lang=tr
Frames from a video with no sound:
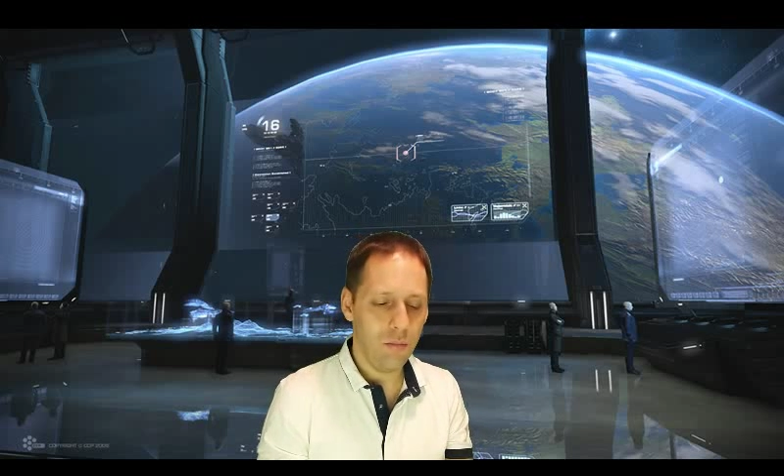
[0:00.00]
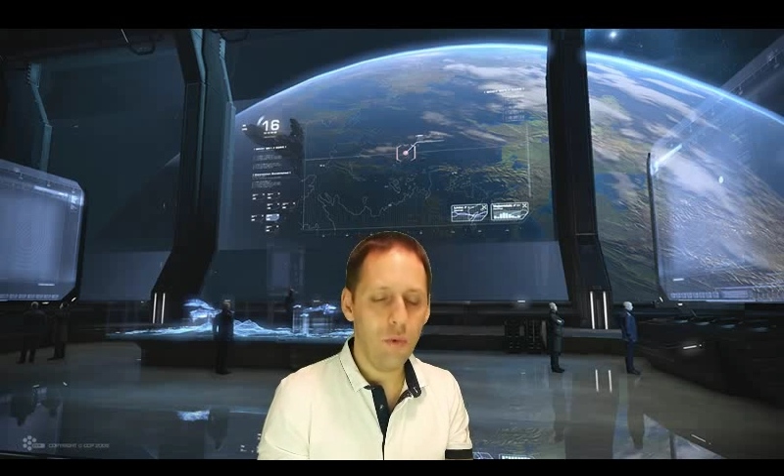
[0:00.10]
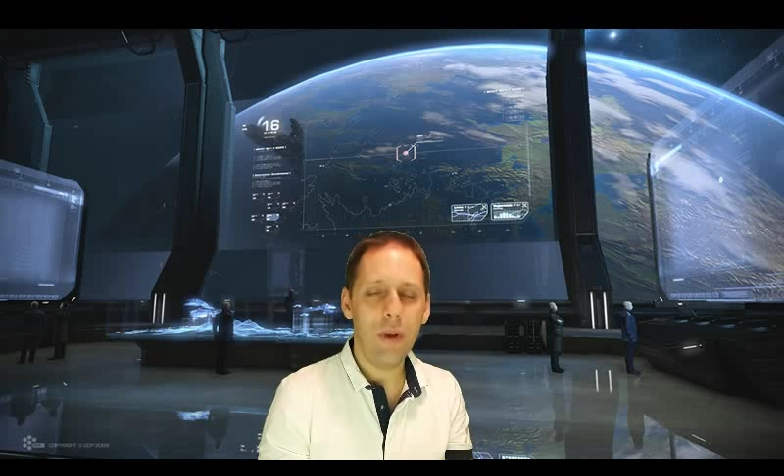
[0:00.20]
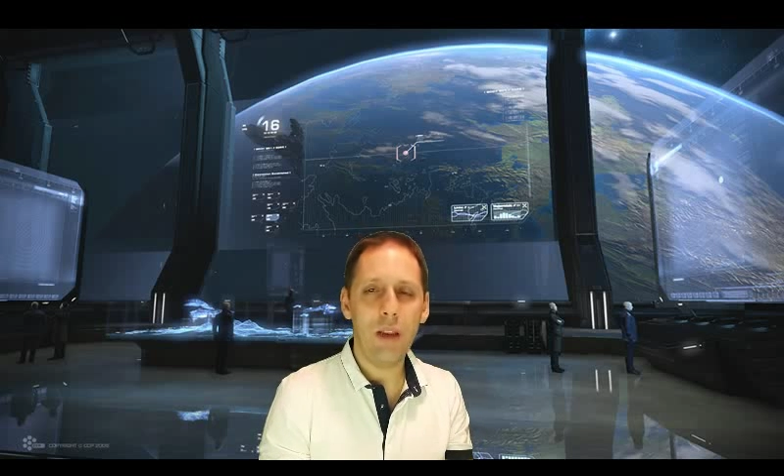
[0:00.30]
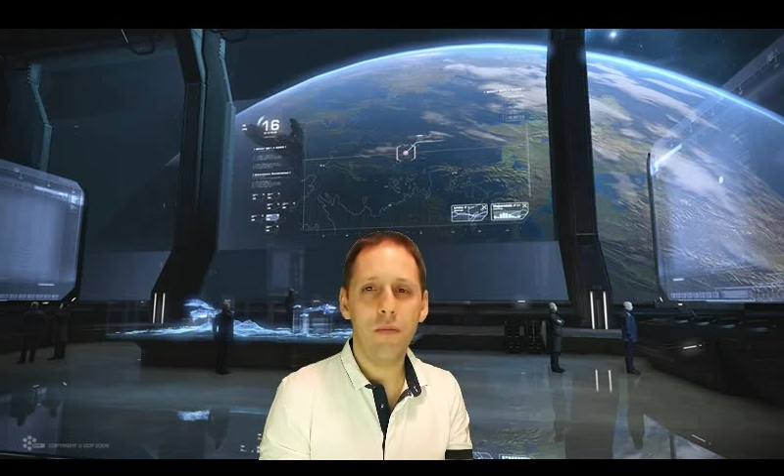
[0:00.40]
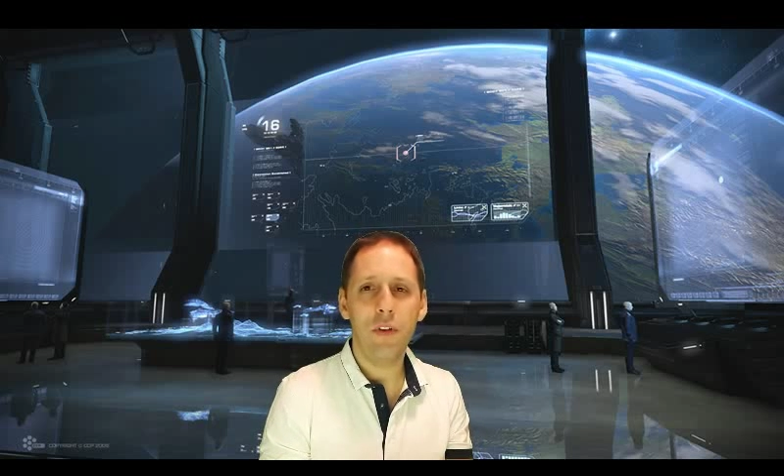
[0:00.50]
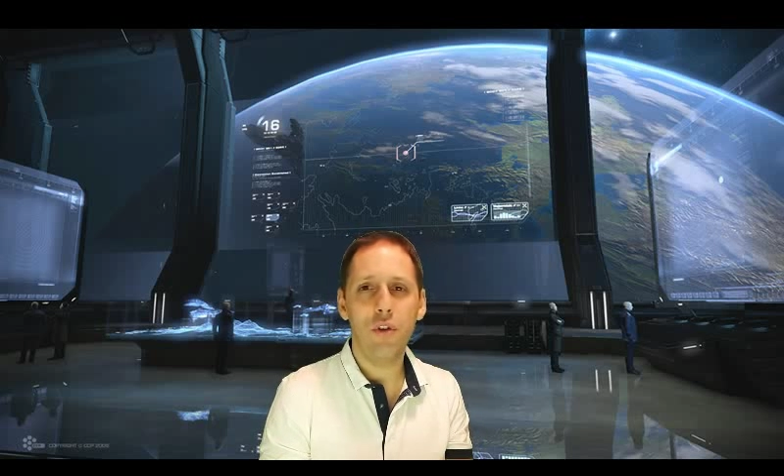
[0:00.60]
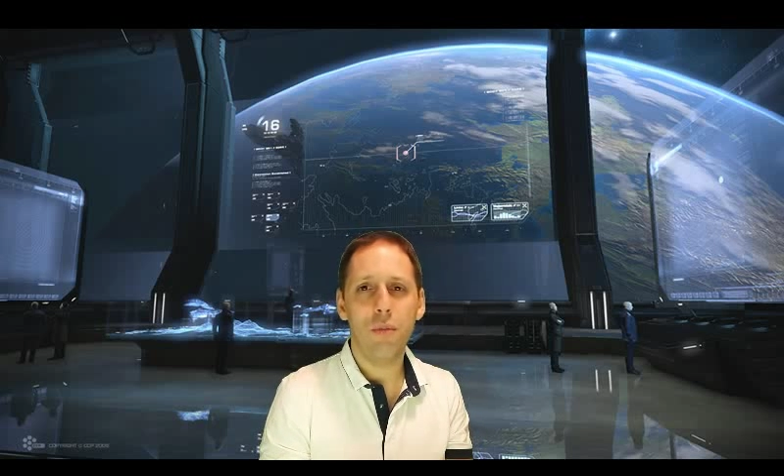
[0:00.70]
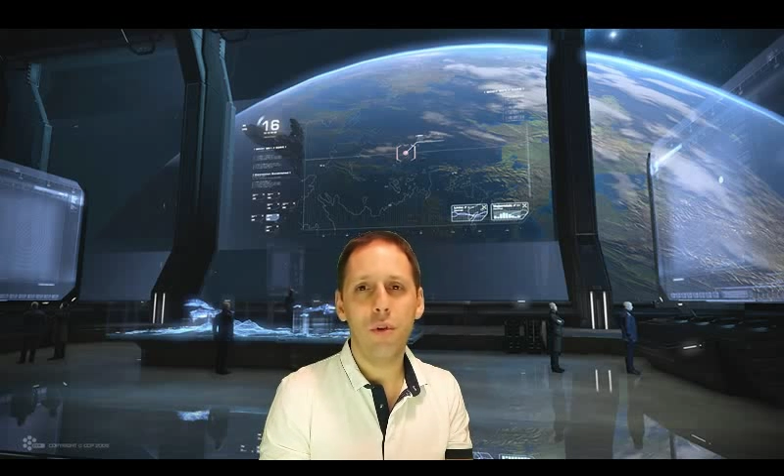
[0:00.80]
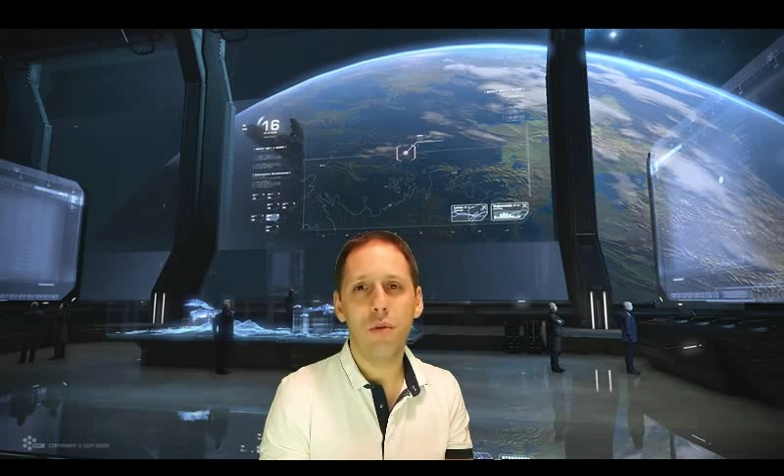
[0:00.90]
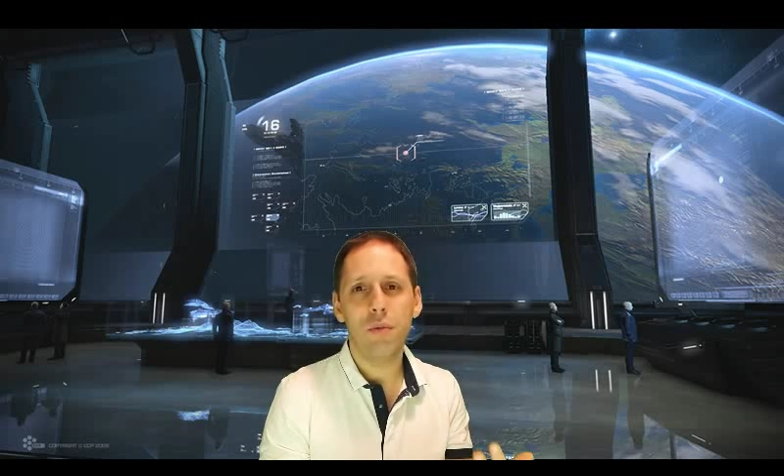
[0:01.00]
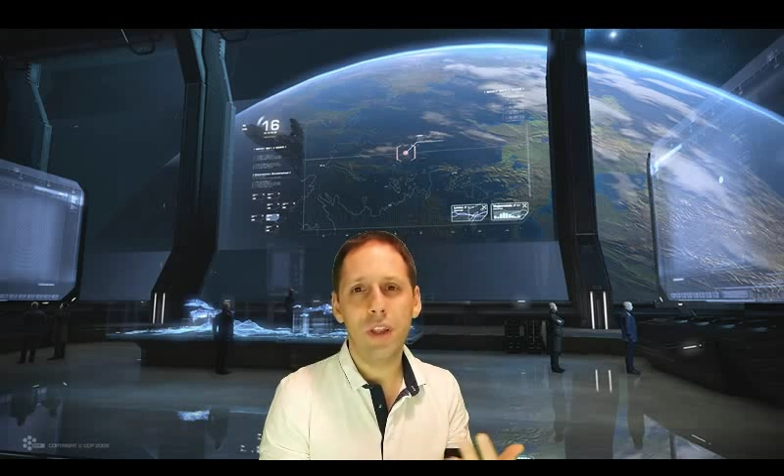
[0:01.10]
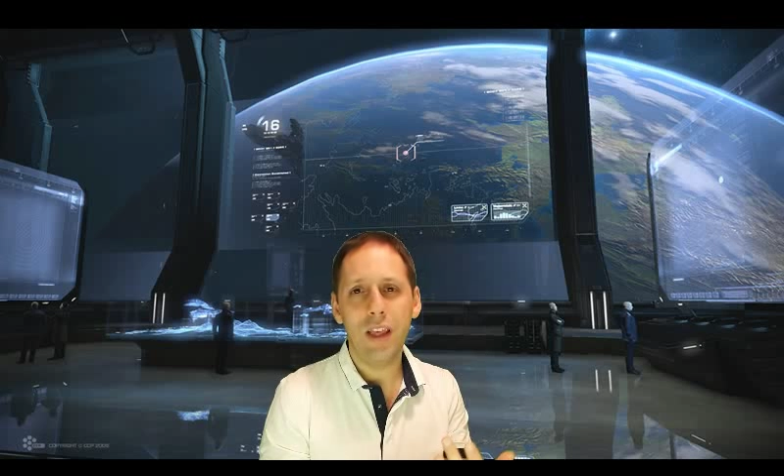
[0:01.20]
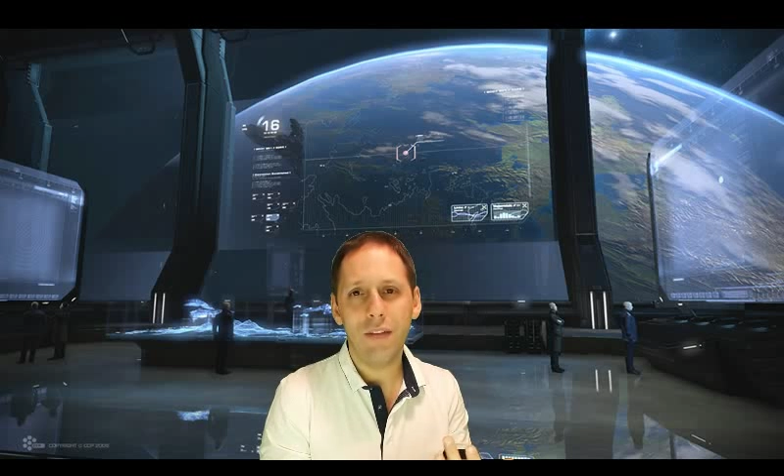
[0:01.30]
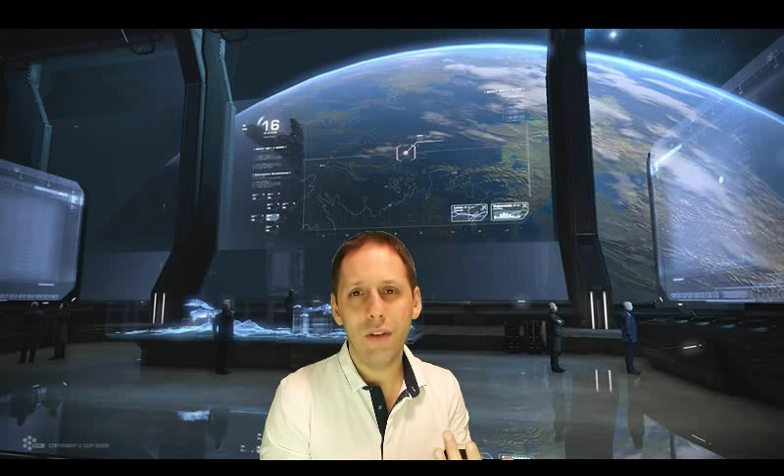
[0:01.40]
Bu benim video blogumun
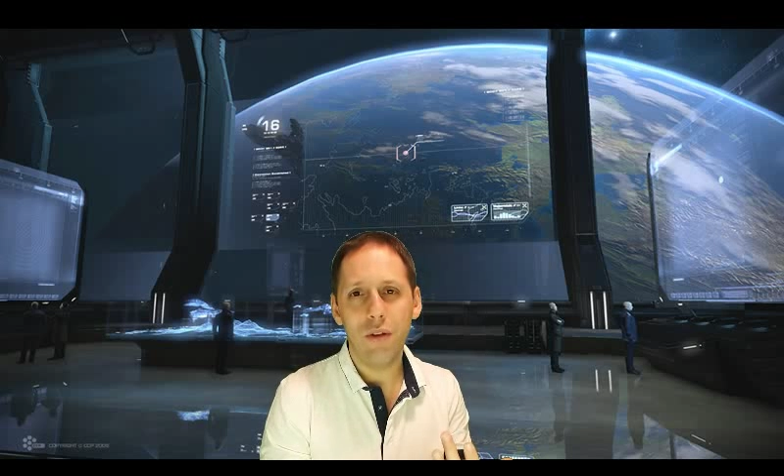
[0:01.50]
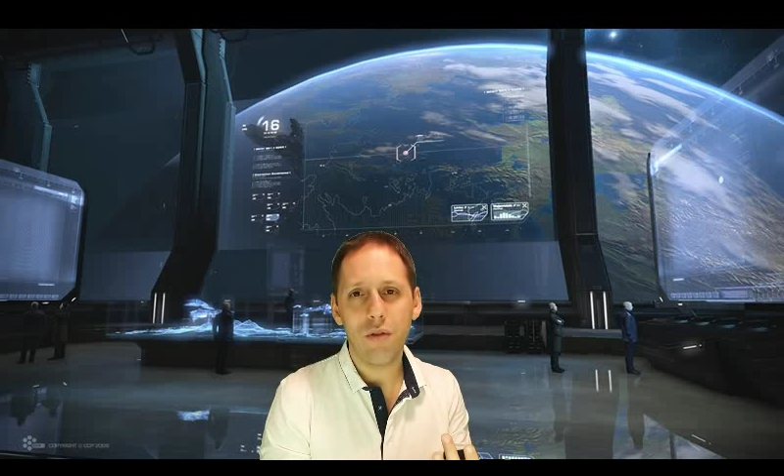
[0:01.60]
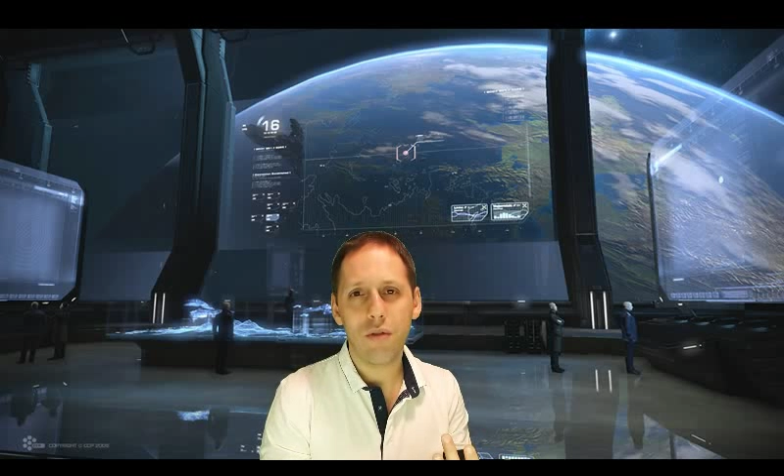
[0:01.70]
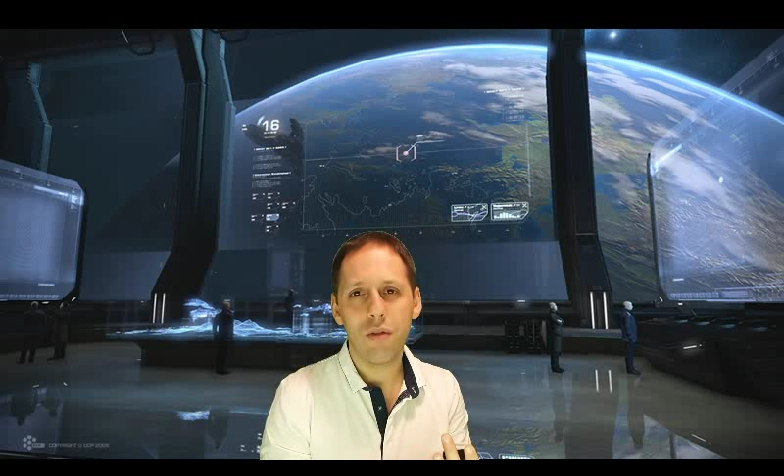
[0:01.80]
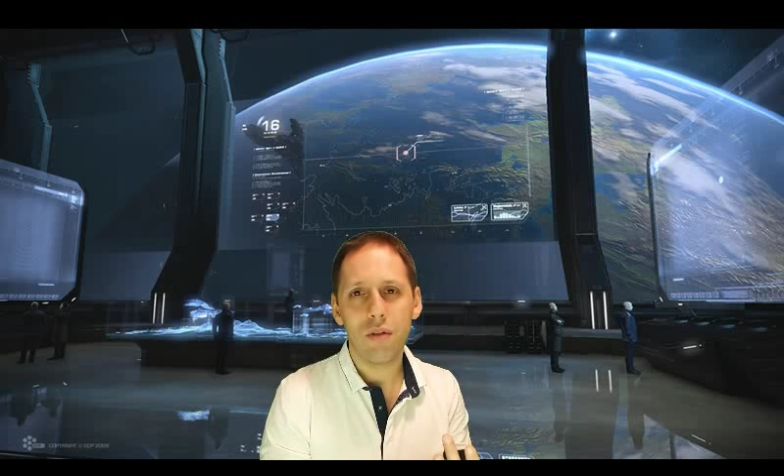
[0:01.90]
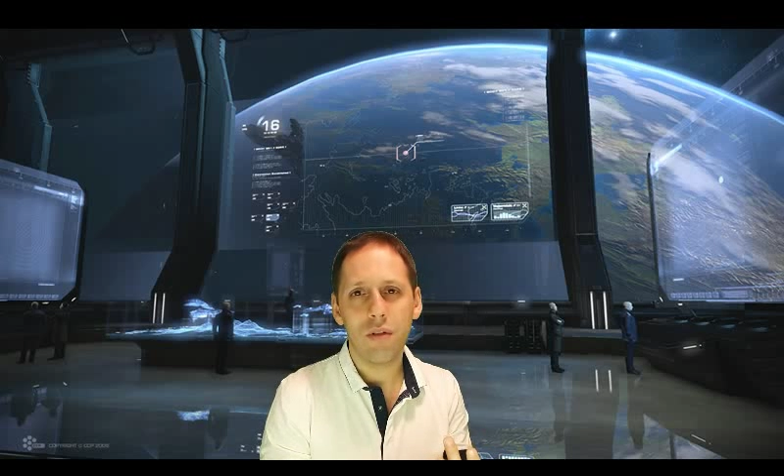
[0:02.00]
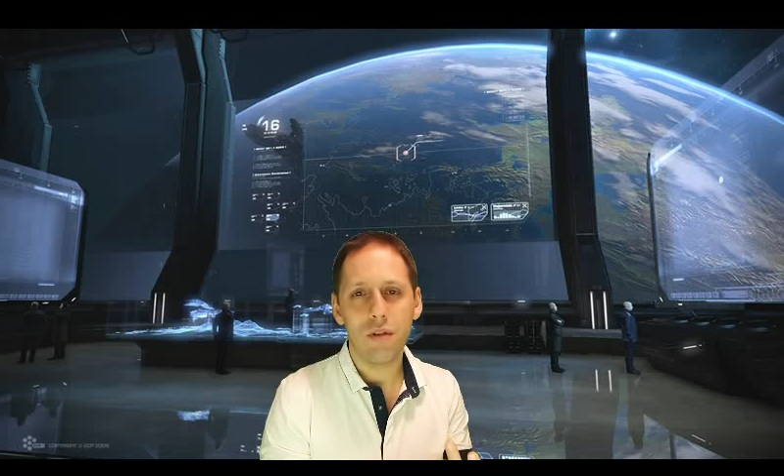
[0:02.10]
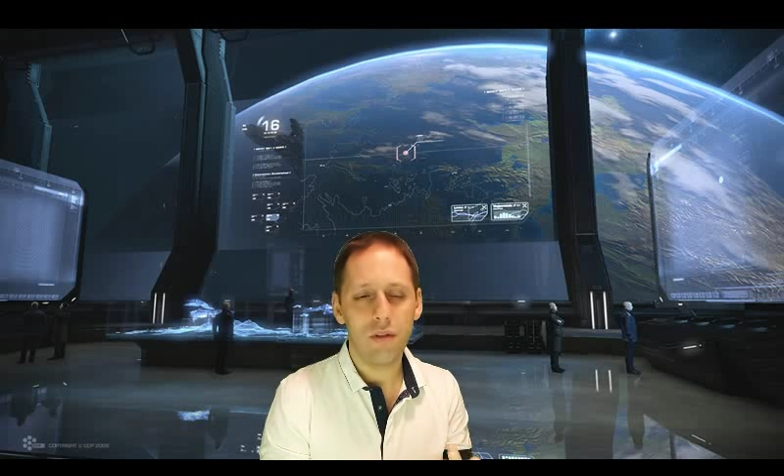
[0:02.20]
ilk videosu.